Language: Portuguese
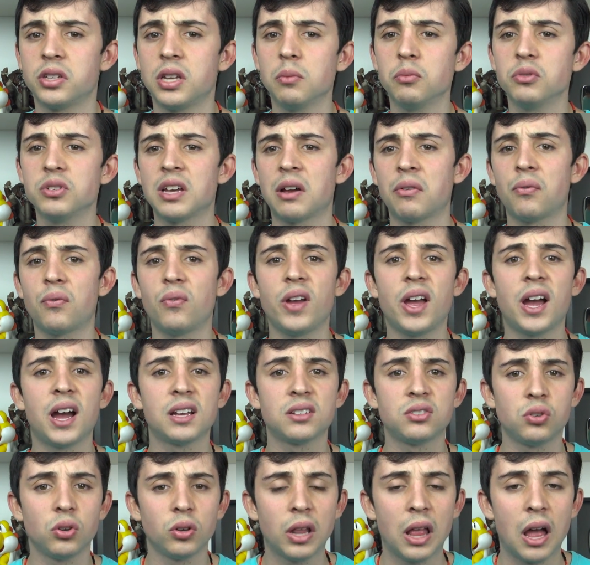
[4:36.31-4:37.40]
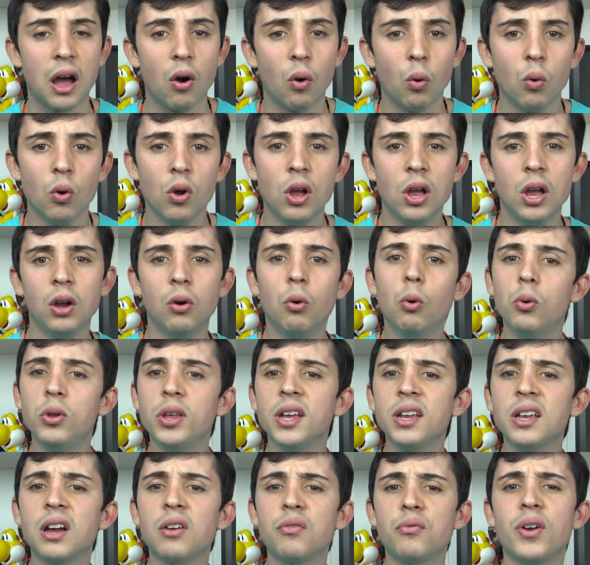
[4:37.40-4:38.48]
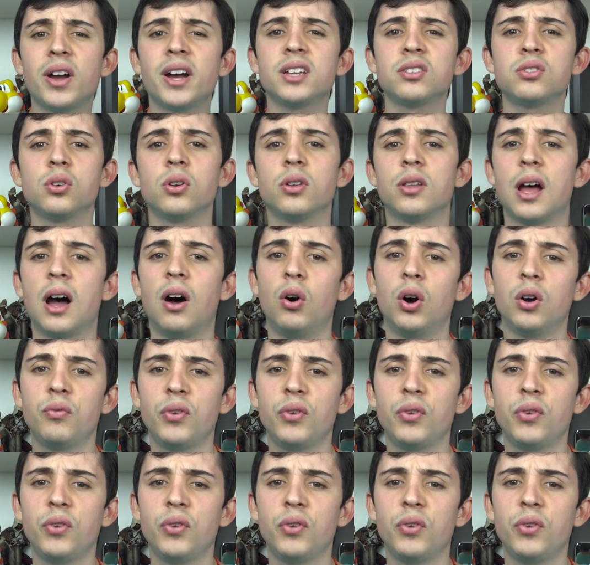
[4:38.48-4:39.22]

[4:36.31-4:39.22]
temos a fé racional, o que é a fé racional?